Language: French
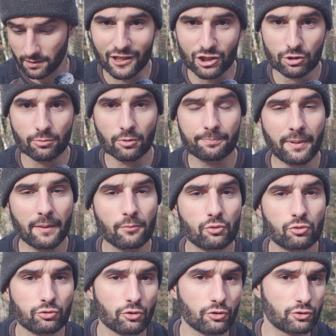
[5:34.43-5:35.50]
Elle ne demande pas
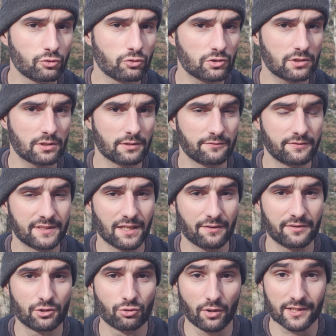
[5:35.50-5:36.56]
beaucoup de ressources
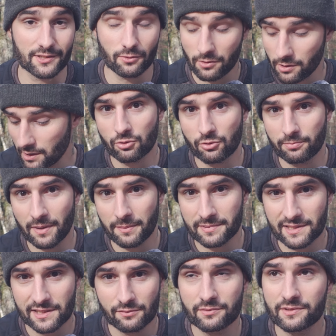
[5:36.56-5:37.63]
vis-à-vis du réseau, donc même
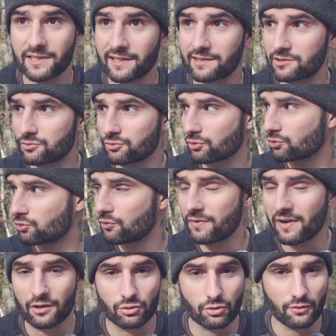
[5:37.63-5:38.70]
si vous êtes sur une
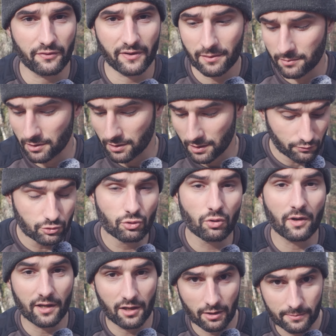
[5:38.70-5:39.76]
couverture faible, vous
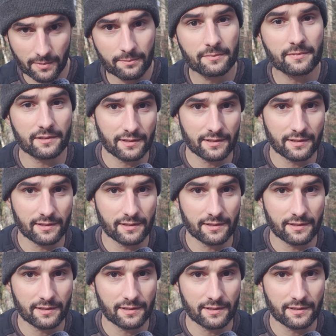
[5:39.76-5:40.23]
aurez quand même